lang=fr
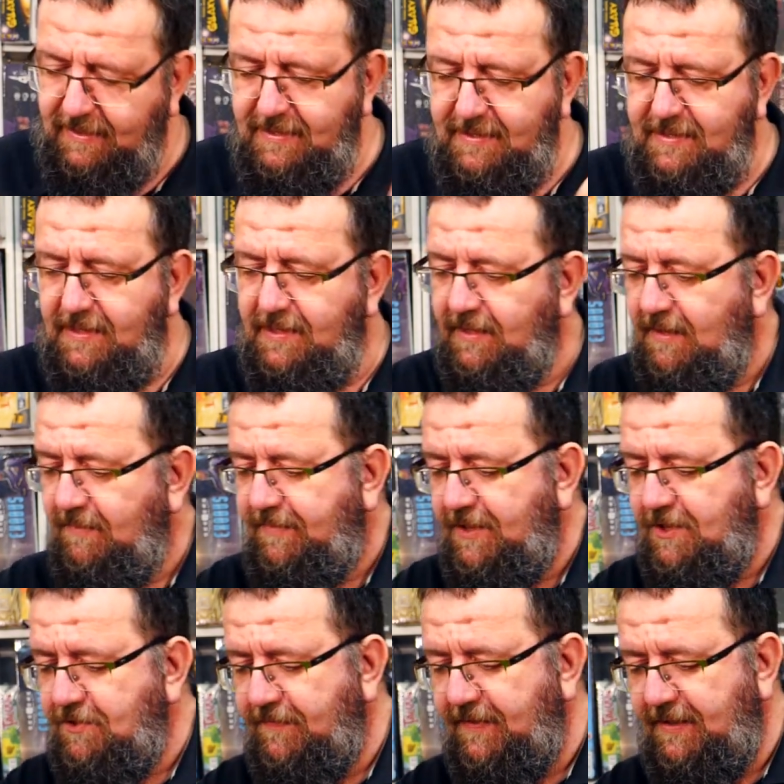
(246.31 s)
S'il n'y en a pas,
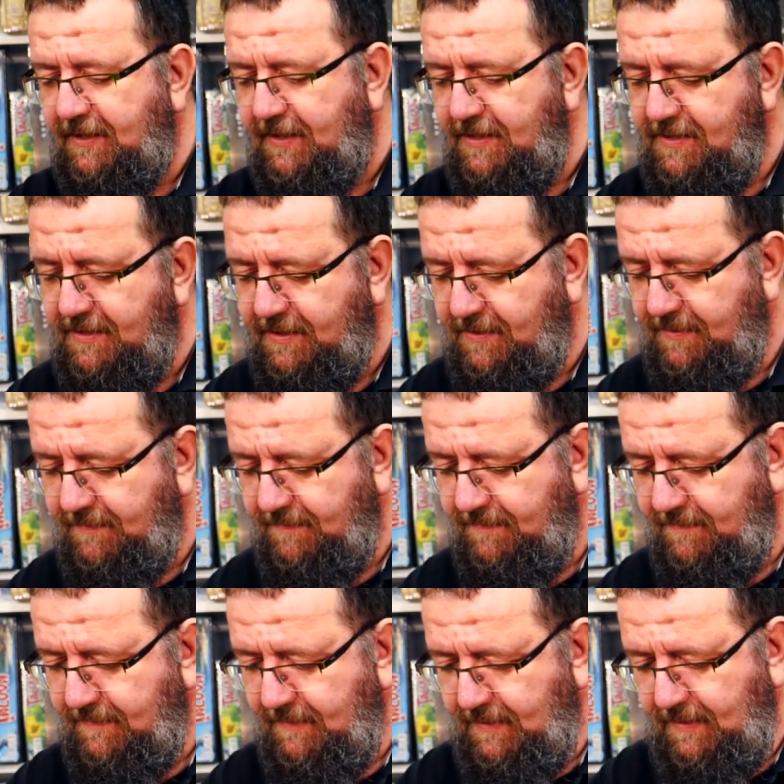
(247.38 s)
je vais être triste.
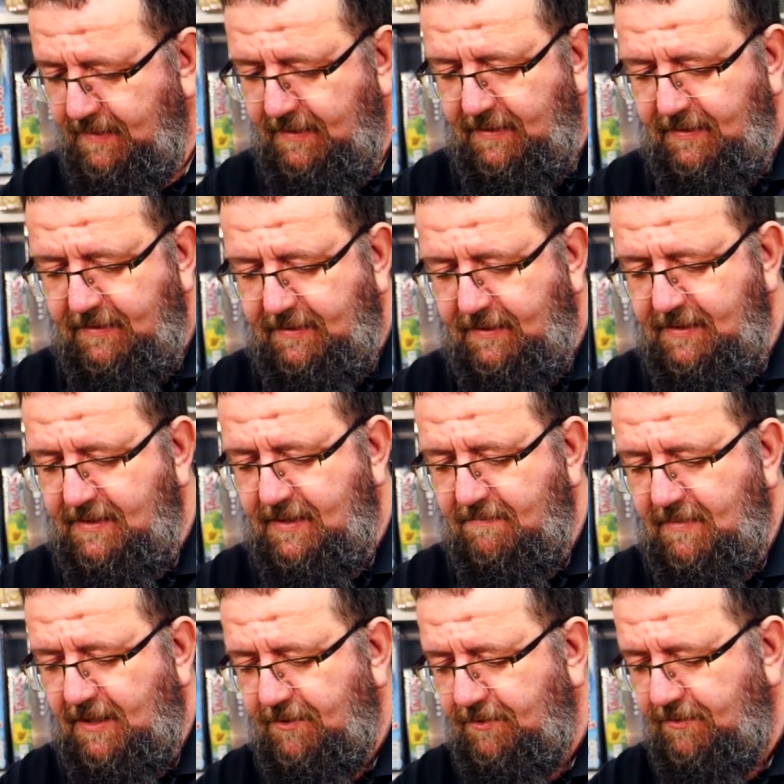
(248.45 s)
Triste et
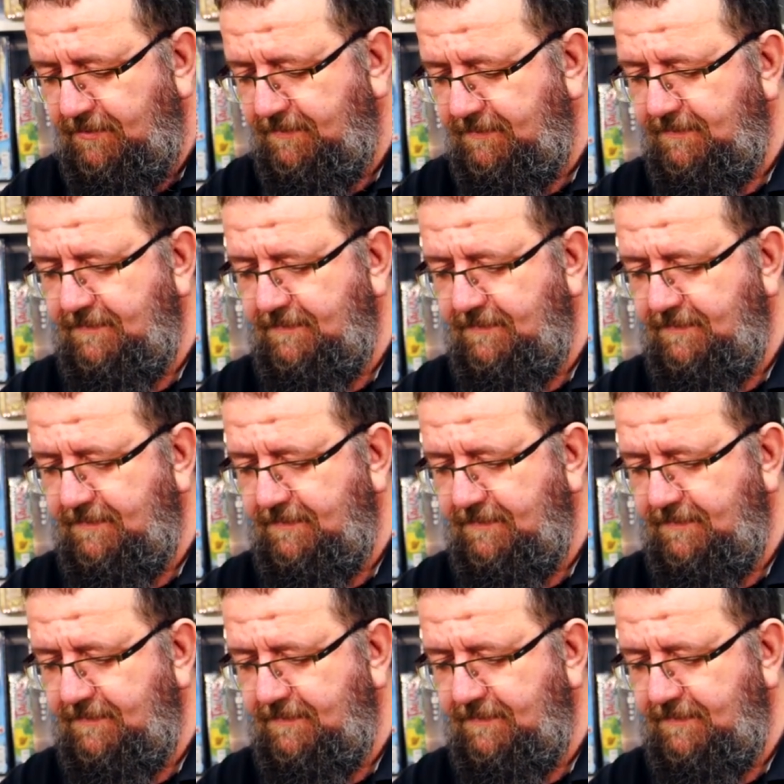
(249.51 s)
malheureux.